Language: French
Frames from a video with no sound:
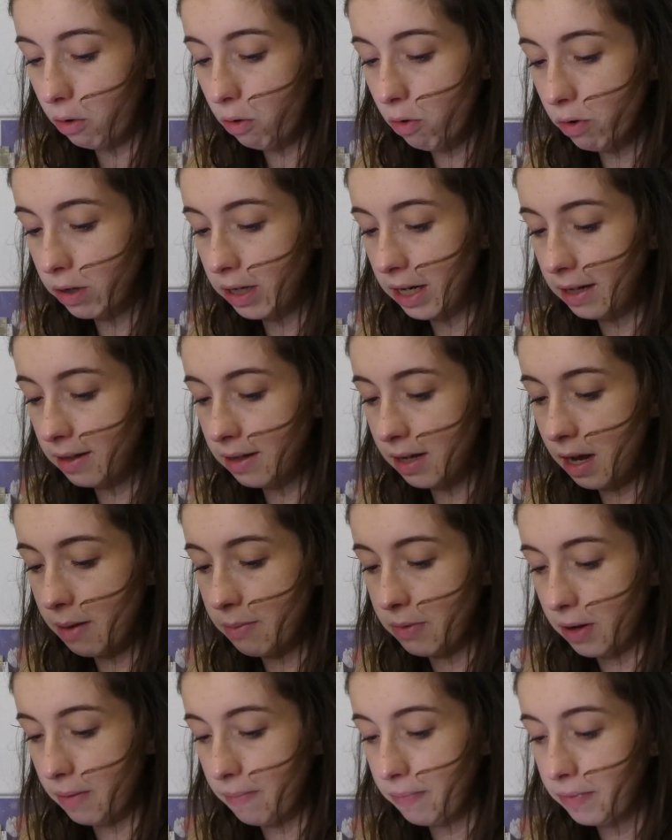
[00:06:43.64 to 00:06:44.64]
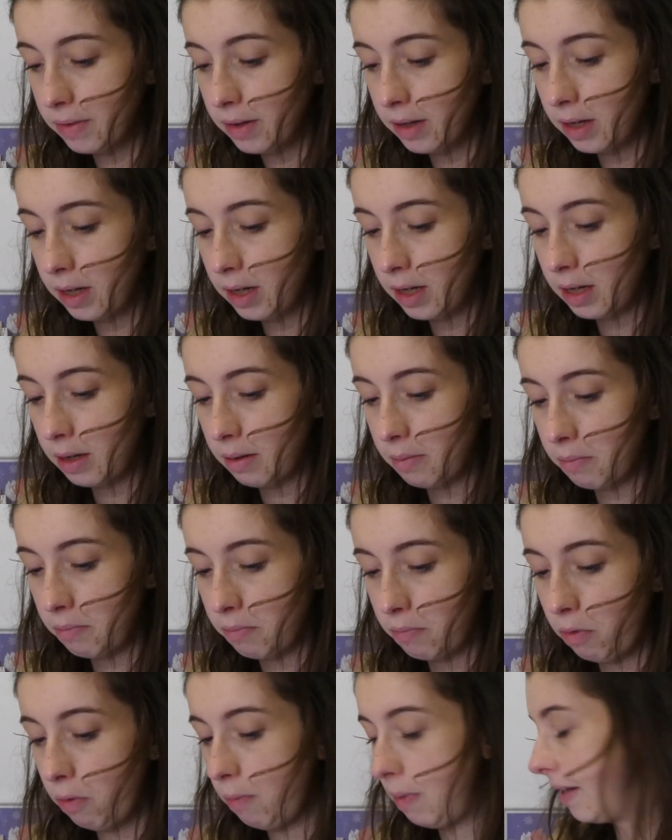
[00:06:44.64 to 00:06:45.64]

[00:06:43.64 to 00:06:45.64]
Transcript: Ok, très bien. Bon